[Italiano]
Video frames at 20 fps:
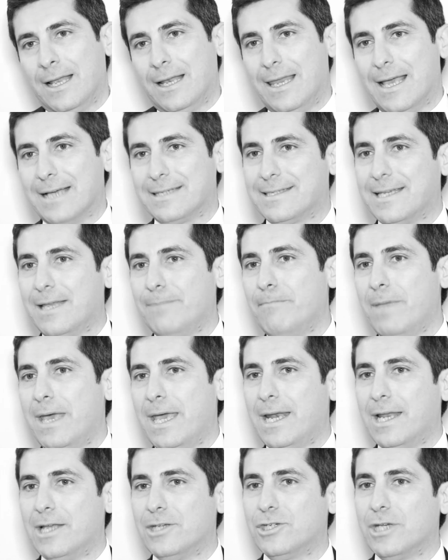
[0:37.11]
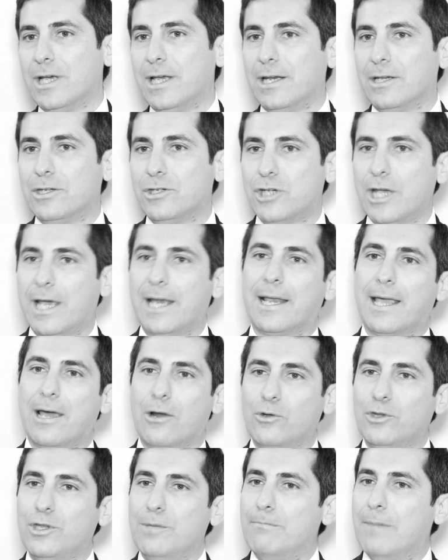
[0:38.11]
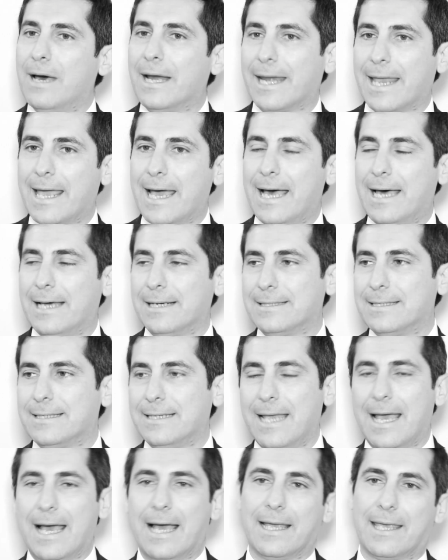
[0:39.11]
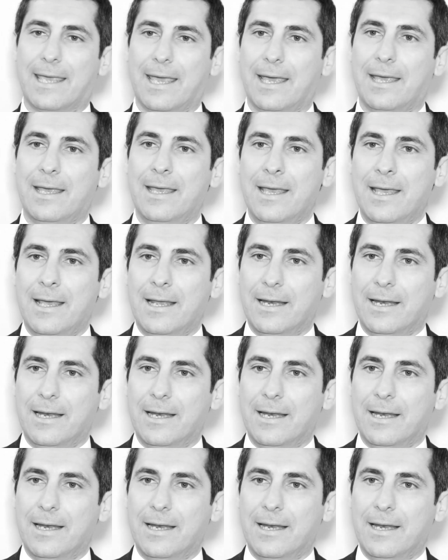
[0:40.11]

gli asset manager cercano di imbarcarsi anche